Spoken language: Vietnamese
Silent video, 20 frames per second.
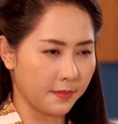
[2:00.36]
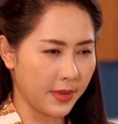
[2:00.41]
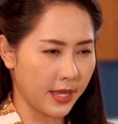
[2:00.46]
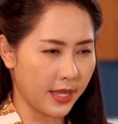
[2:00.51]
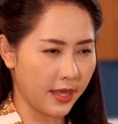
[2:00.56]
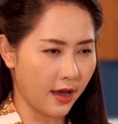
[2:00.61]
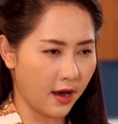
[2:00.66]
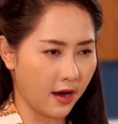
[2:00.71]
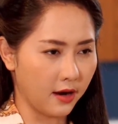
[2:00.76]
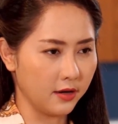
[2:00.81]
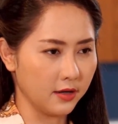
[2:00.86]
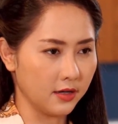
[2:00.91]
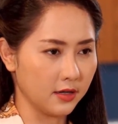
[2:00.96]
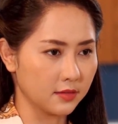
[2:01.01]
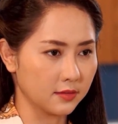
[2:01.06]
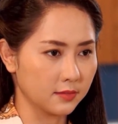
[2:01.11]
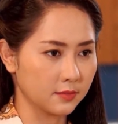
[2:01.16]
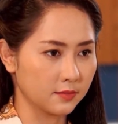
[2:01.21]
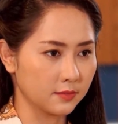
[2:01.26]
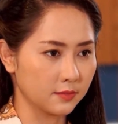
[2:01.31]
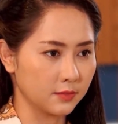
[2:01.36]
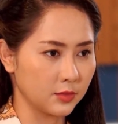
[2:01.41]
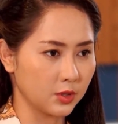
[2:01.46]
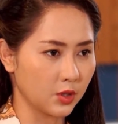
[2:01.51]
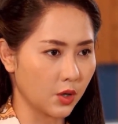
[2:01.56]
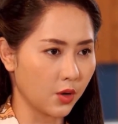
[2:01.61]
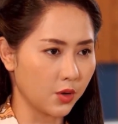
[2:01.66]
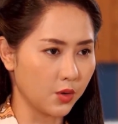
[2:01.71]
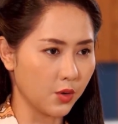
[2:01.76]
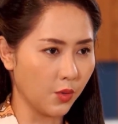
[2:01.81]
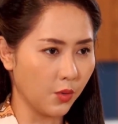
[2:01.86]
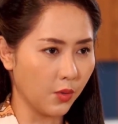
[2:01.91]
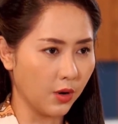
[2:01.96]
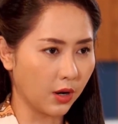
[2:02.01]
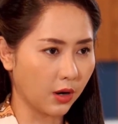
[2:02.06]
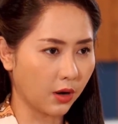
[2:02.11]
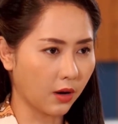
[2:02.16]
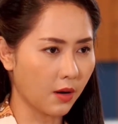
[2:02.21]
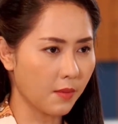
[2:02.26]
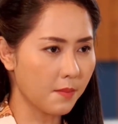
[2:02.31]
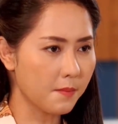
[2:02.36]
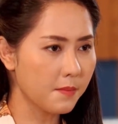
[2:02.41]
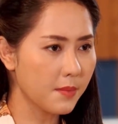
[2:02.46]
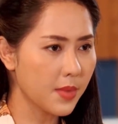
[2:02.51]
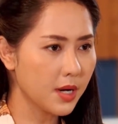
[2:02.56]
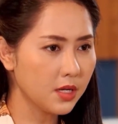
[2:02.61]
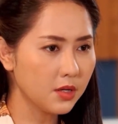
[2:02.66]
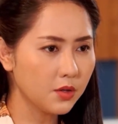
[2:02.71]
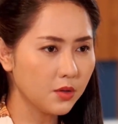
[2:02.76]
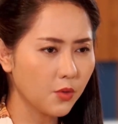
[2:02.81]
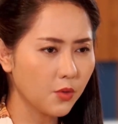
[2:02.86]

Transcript: bây giờ cho dù là có minh